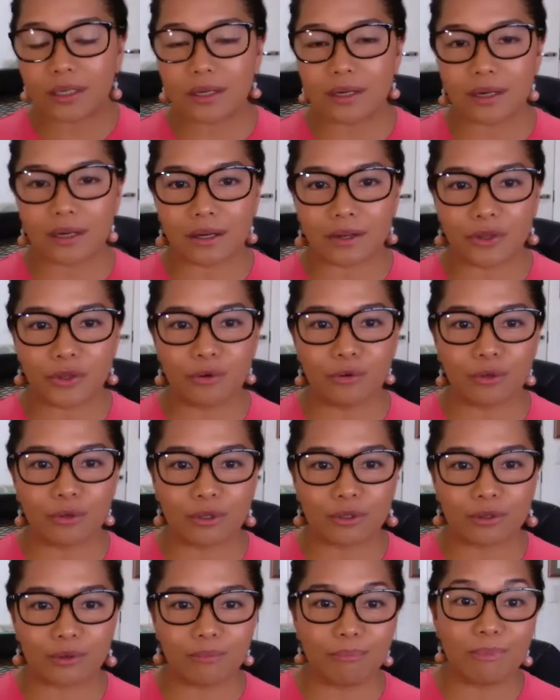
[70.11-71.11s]
uh,
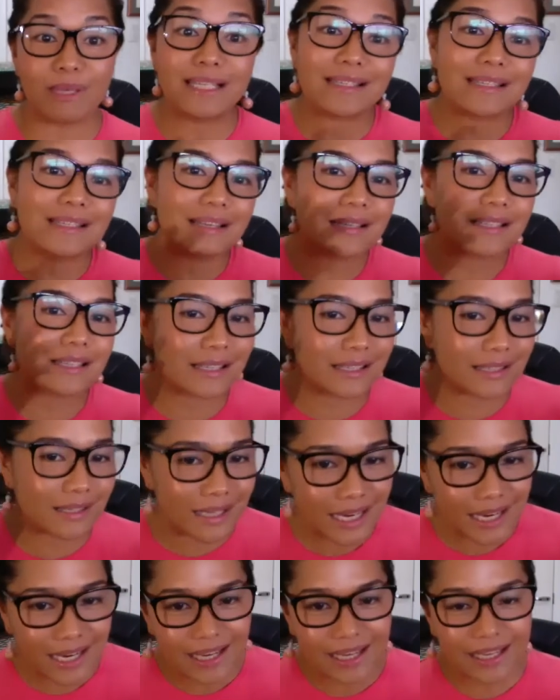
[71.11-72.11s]
yung business is
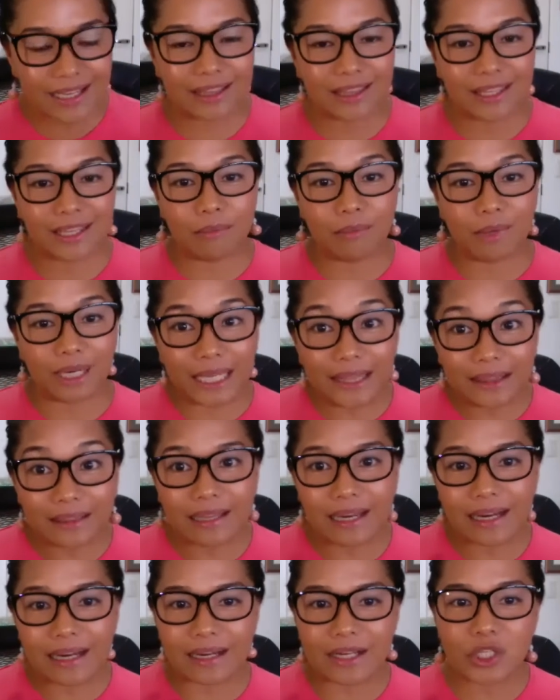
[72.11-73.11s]
hindi
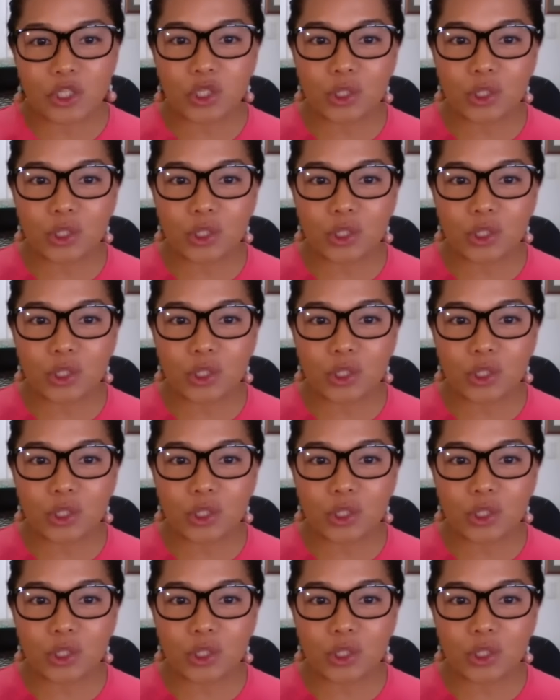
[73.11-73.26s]
maganda.